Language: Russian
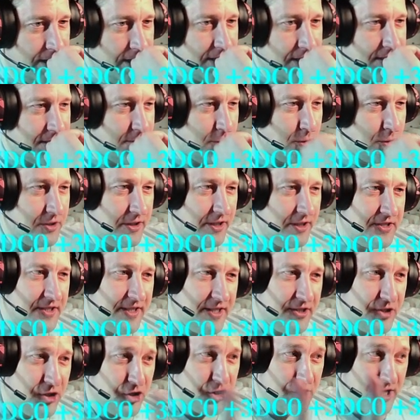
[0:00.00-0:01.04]
Вот если я
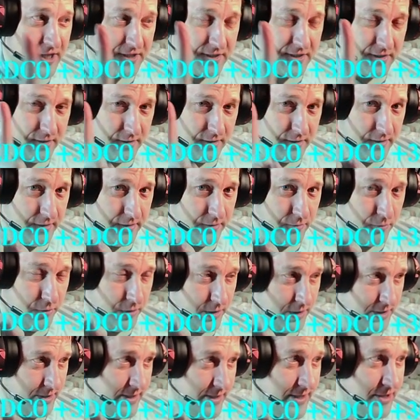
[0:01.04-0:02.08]
сейчас... Вот
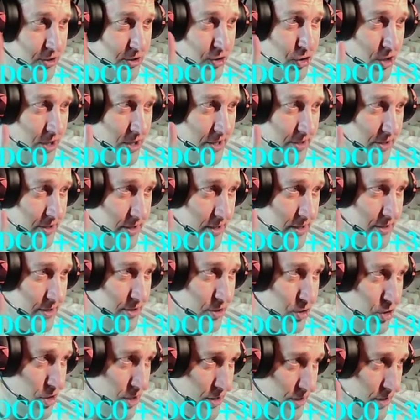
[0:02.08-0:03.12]
если я сейчас... Я
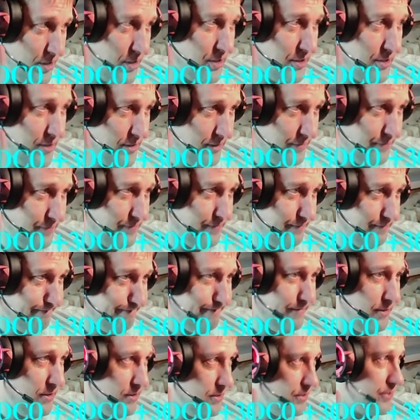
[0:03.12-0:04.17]
сейчас, если...
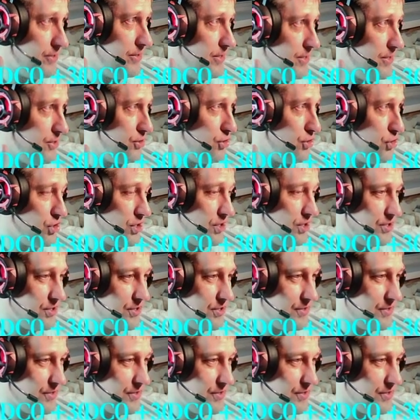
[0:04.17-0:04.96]
Если я сейчас...